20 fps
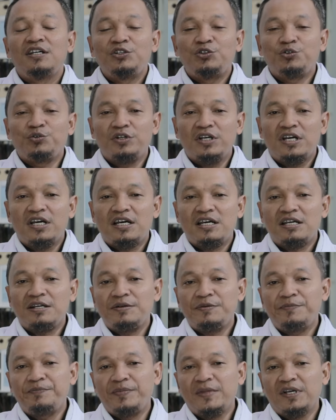juga
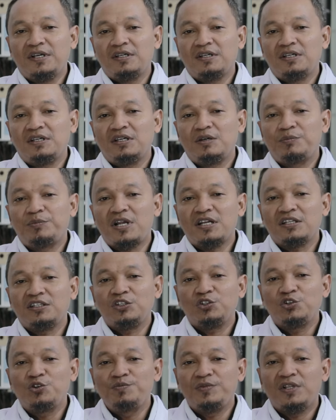eh,
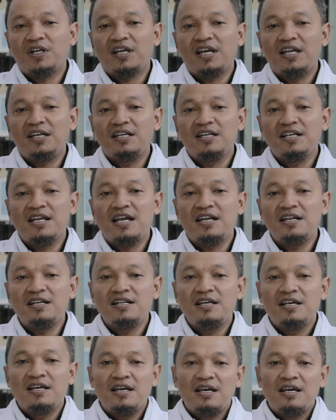praktikum terkait dengan